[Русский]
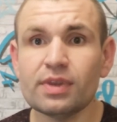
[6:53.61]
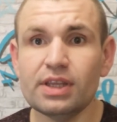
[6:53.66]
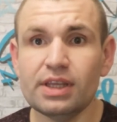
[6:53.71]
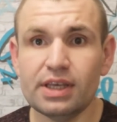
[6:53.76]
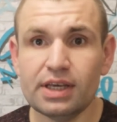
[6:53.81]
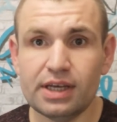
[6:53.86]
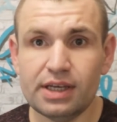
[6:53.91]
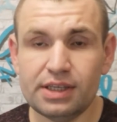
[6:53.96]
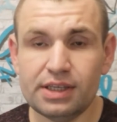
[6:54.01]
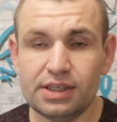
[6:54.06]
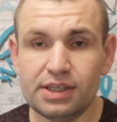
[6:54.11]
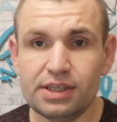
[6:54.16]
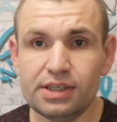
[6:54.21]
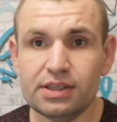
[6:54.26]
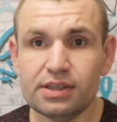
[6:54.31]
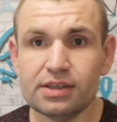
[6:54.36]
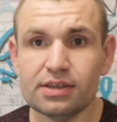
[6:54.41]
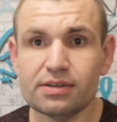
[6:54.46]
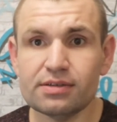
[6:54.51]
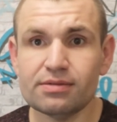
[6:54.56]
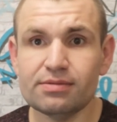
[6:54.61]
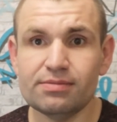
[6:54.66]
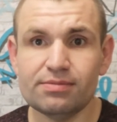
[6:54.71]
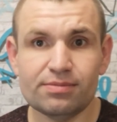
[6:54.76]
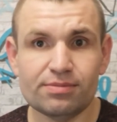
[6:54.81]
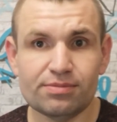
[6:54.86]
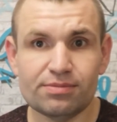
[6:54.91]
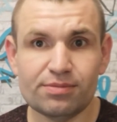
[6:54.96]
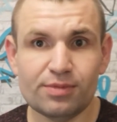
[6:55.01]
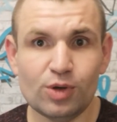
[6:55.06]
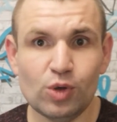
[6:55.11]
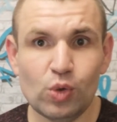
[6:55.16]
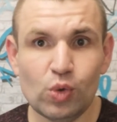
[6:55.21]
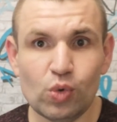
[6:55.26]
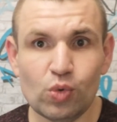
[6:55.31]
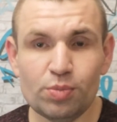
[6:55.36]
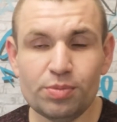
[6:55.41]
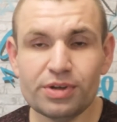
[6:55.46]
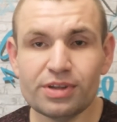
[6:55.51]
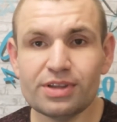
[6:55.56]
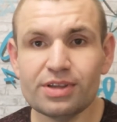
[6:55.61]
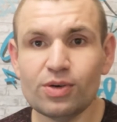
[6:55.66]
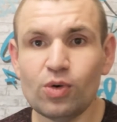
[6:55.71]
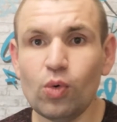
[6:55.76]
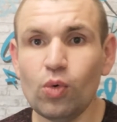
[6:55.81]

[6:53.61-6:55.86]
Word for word: и они любят,